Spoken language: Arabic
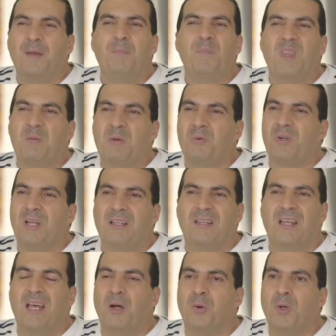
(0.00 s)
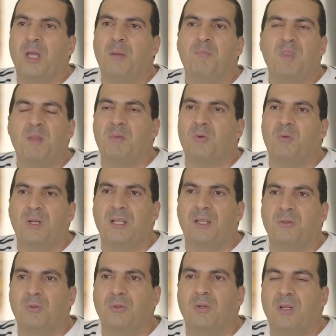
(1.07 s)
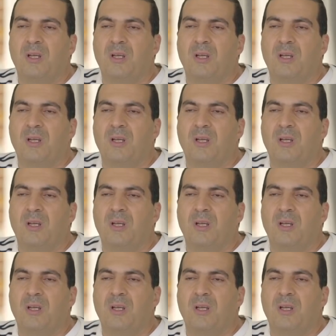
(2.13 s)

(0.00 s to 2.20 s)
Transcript: ابن من ولادها أو ابن من ولاده